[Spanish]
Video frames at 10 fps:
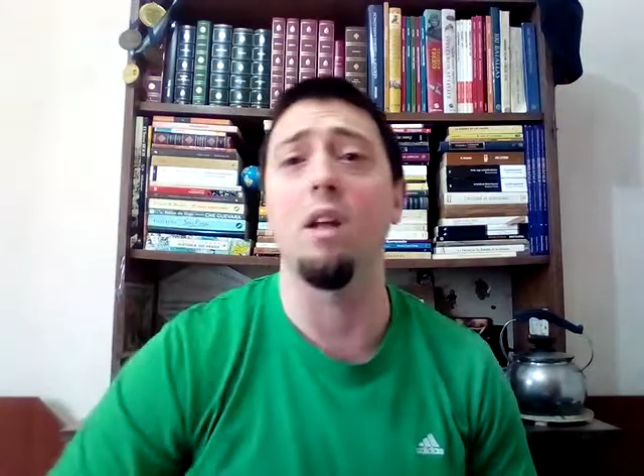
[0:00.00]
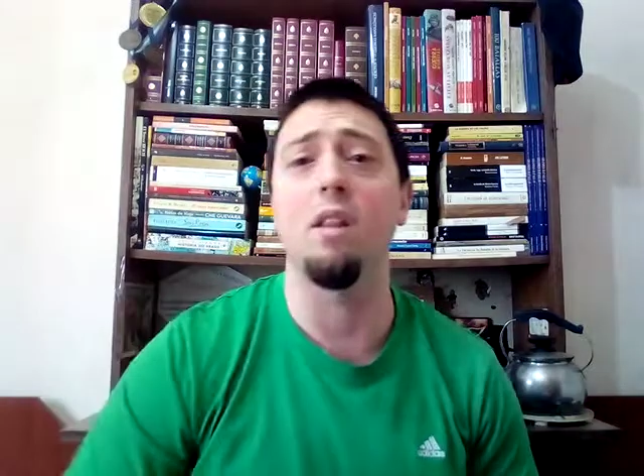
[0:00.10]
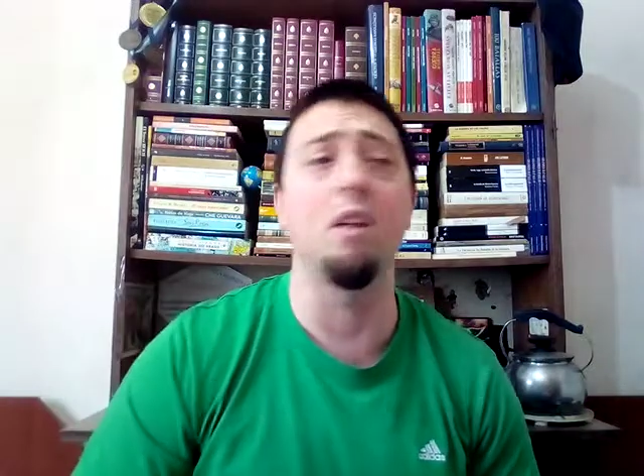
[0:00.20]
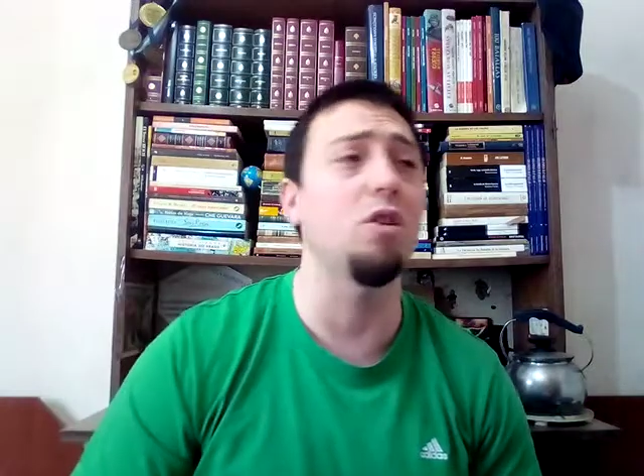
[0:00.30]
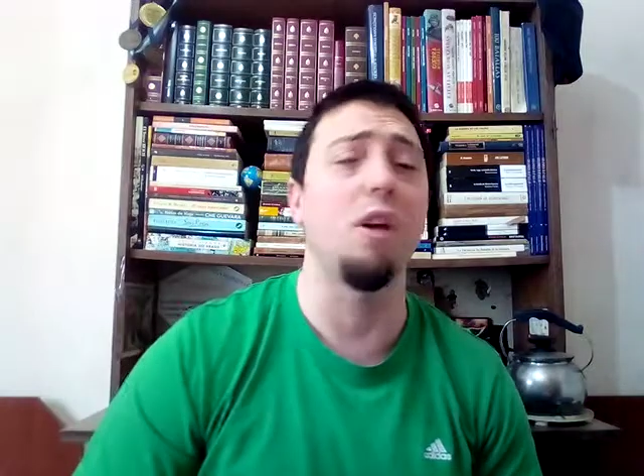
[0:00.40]

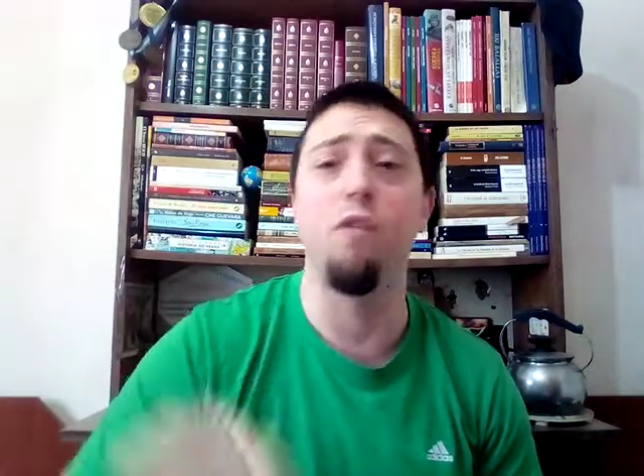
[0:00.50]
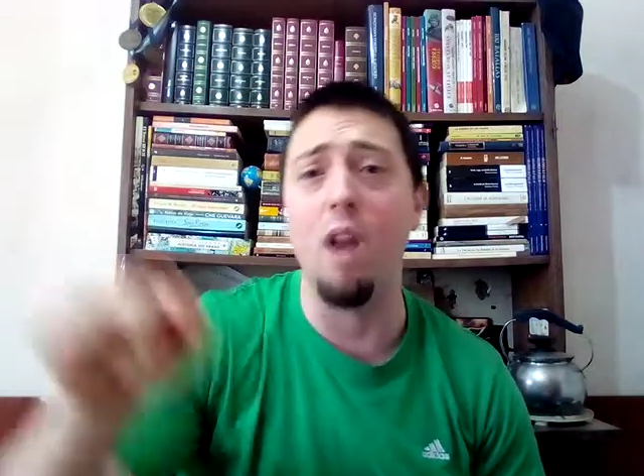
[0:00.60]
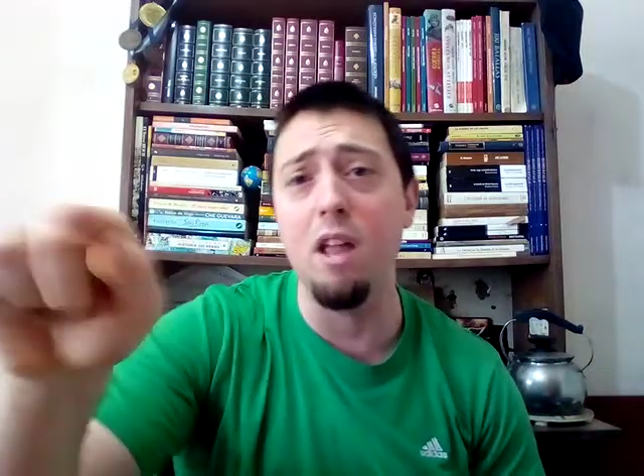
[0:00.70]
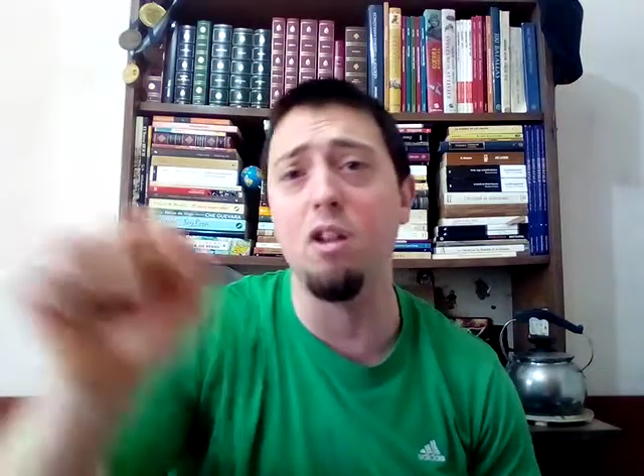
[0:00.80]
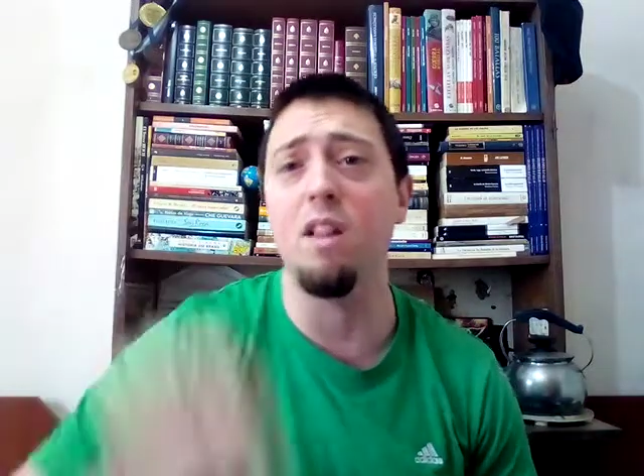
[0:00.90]
este, no sé,
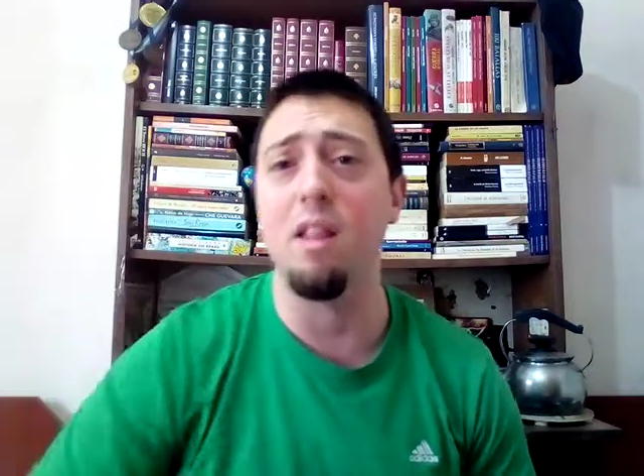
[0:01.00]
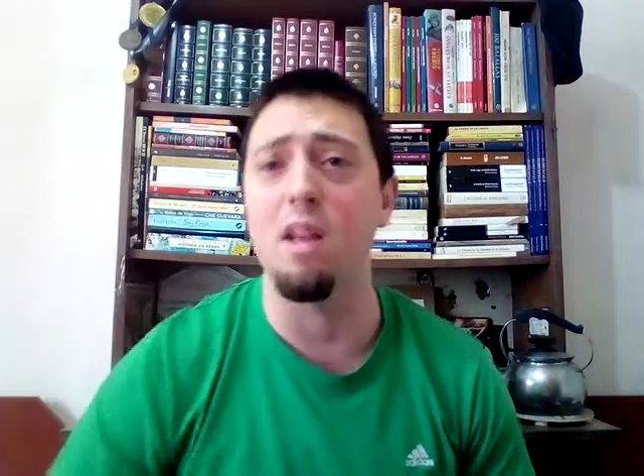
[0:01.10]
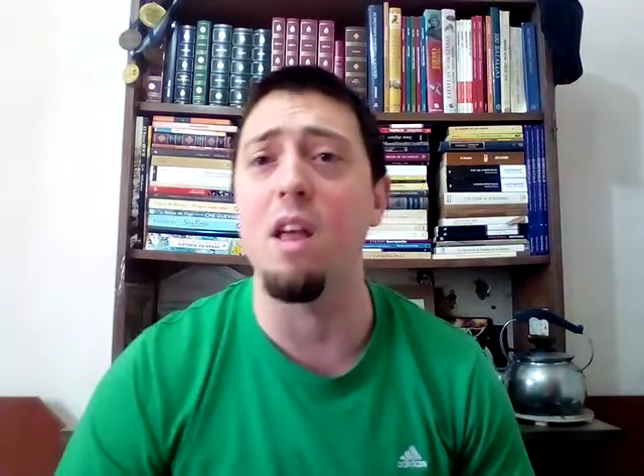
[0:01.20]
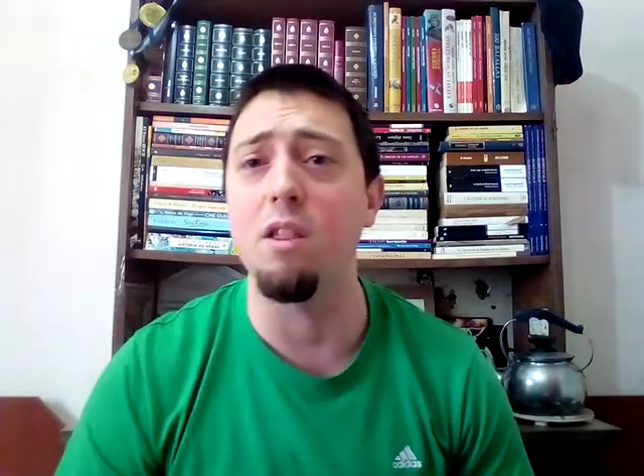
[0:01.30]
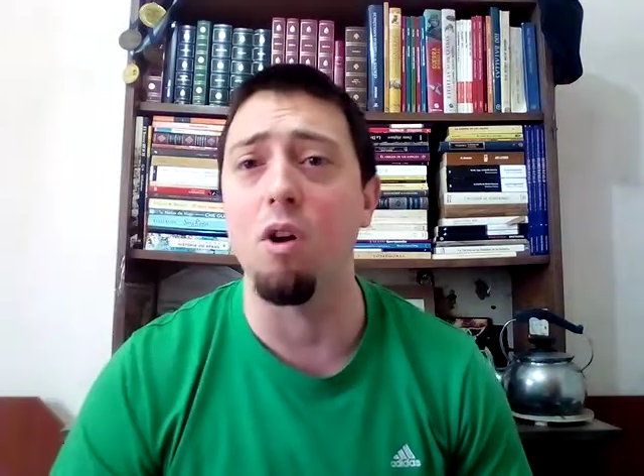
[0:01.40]
fulanito tal
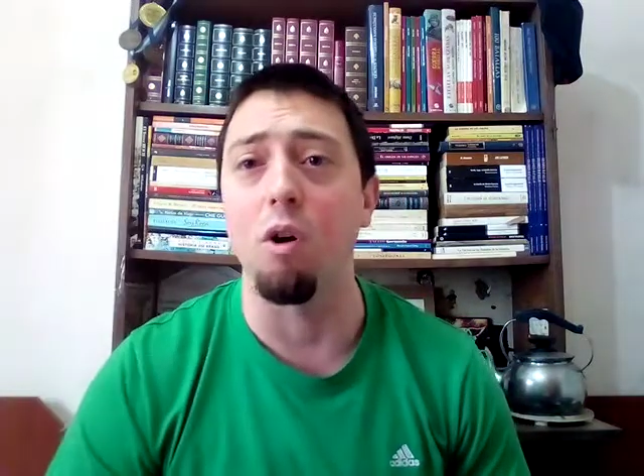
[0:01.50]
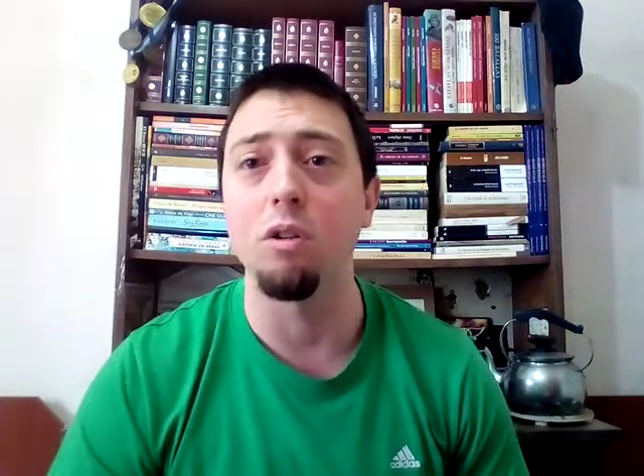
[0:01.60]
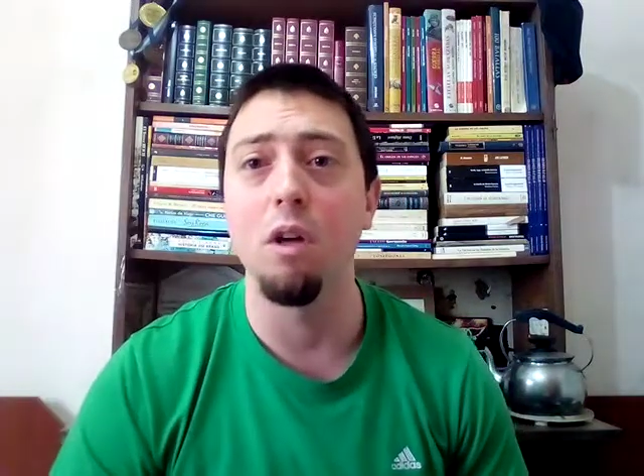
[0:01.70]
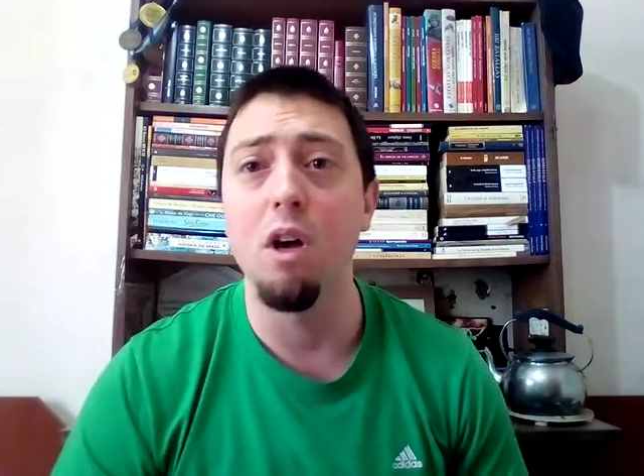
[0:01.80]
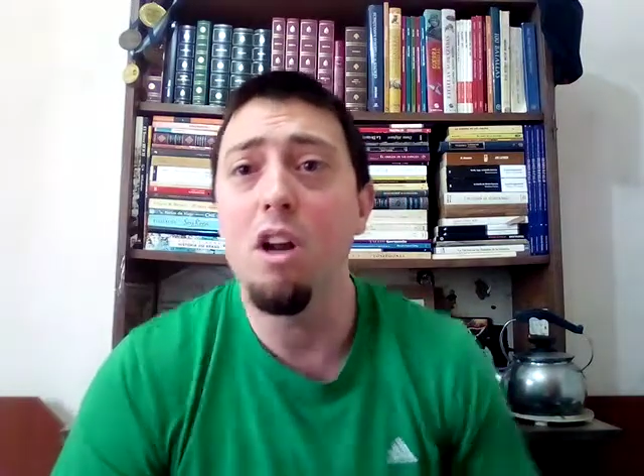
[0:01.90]
tenía
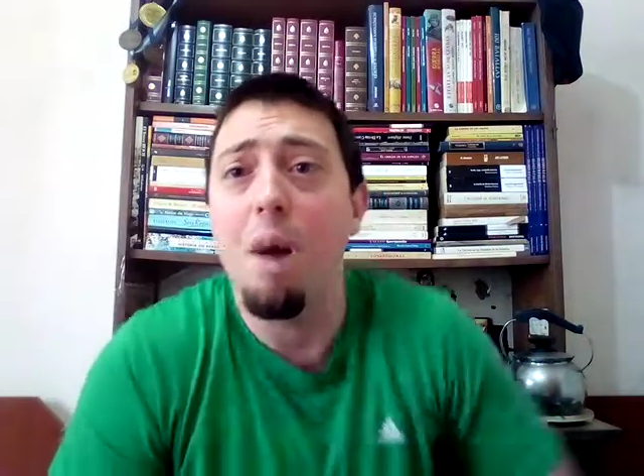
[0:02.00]
anteojos.